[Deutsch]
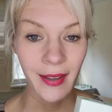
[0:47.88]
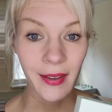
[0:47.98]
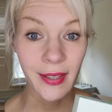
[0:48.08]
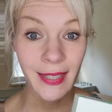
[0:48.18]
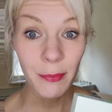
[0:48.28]

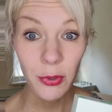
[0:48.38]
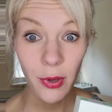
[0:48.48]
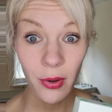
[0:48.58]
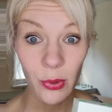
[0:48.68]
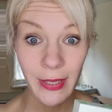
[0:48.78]
Äh, ich habe
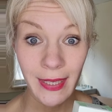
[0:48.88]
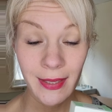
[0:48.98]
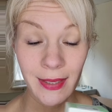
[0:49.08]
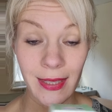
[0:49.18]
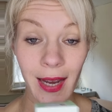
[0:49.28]
sogar
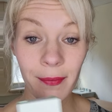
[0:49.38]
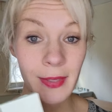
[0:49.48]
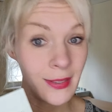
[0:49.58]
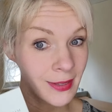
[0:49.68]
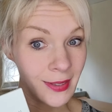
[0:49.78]
Kolleginnen, die haben
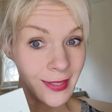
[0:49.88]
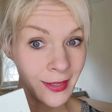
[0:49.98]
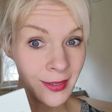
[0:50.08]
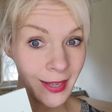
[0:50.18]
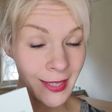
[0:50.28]
die in ihre
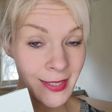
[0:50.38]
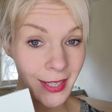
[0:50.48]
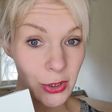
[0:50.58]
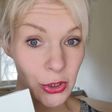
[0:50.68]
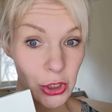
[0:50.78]
Tan
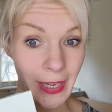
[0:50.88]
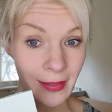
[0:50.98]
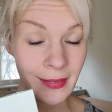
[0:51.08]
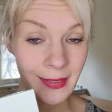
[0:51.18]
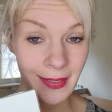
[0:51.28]
Handtasche
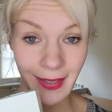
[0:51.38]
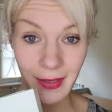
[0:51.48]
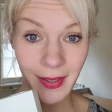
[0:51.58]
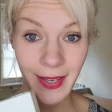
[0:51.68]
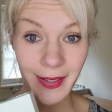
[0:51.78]
stecken,
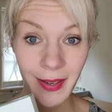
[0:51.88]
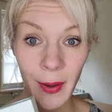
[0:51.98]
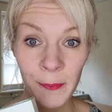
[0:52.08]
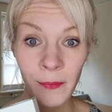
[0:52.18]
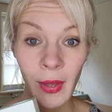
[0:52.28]
generell,
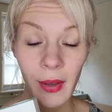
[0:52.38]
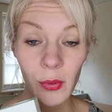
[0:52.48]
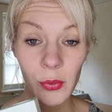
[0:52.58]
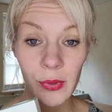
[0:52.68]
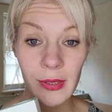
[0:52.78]

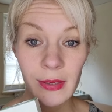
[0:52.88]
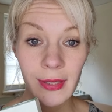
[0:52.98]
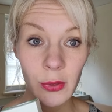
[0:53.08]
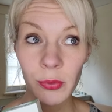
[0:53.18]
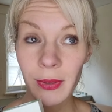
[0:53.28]
und
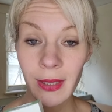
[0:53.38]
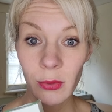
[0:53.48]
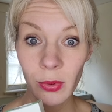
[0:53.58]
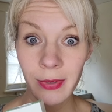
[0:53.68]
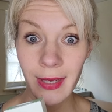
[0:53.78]
nicht
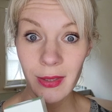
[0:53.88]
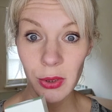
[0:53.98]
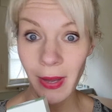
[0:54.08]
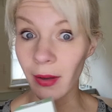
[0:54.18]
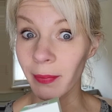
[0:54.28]
unbedingt nur, weil sie
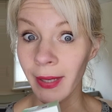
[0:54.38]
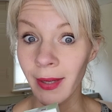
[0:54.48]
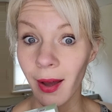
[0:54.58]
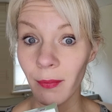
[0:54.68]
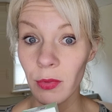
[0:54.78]
schwere
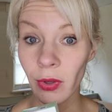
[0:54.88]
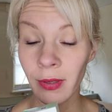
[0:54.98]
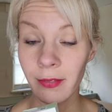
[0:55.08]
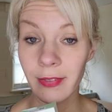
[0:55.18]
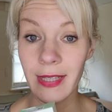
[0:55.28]
Beine haben,
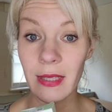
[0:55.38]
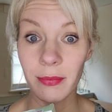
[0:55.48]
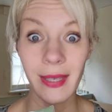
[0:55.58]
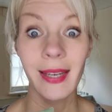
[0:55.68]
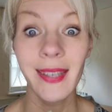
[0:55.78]
sondern weil sie
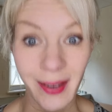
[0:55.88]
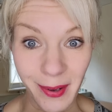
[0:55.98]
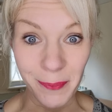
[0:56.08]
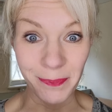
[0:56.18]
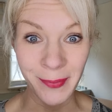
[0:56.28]
Migräne
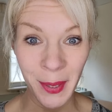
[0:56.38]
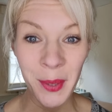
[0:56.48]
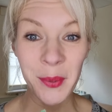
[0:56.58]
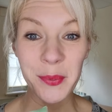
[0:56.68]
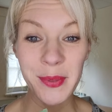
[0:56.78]
haben.
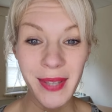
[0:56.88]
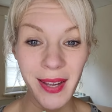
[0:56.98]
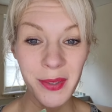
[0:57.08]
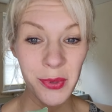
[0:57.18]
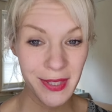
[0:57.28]
Und
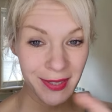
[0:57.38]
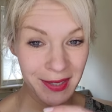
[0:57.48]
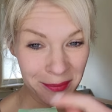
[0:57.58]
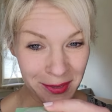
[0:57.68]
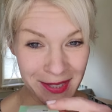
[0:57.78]
da nutzen die
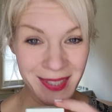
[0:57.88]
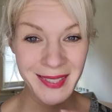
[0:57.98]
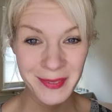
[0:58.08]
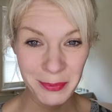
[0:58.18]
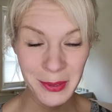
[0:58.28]
nämlich
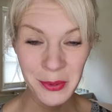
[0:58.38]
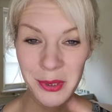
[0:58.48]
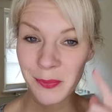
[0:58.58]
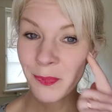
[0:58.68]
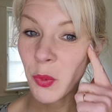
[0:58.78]
diese
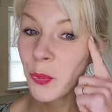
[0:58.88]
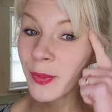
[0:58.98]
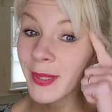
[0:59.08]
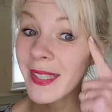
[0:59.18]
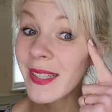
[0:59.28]
Lotion, um
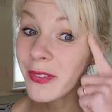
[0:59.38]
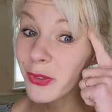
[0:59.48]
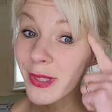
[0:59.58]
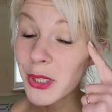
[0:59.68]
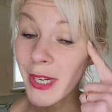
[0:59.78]
die hier für
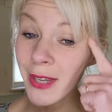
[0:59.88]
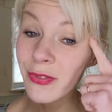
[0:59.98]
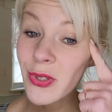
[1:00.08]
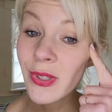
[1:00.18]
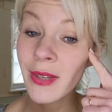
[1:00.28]
ihre
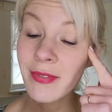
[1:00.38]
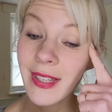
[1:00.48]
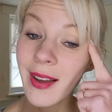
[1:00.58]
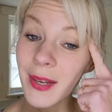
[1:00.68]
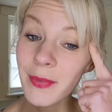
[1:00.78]
Schläfen zu nehmen,
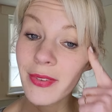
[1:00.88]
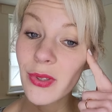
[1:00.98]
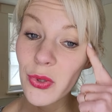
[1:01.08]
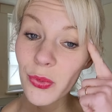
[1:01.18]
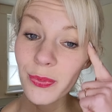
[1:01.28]
wenn gerade mal
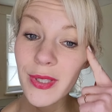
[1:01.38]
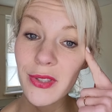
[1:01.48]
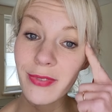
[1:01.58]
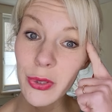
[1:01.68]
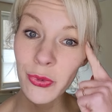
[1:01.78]
wieder so ein
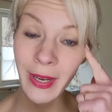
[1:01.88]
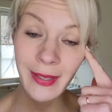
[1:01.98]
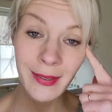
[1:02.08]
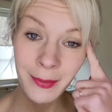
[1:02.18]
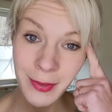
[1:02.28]
bisschen was
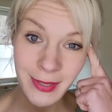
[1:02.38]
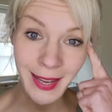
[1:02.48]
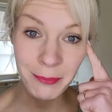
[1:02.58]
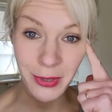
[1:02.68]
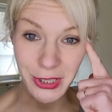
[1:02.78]
Unangenehmes in
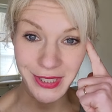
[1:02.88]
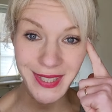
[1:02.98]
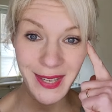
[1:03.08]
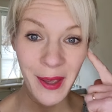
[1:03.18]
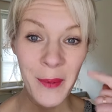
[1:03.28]
Anmarsch ist.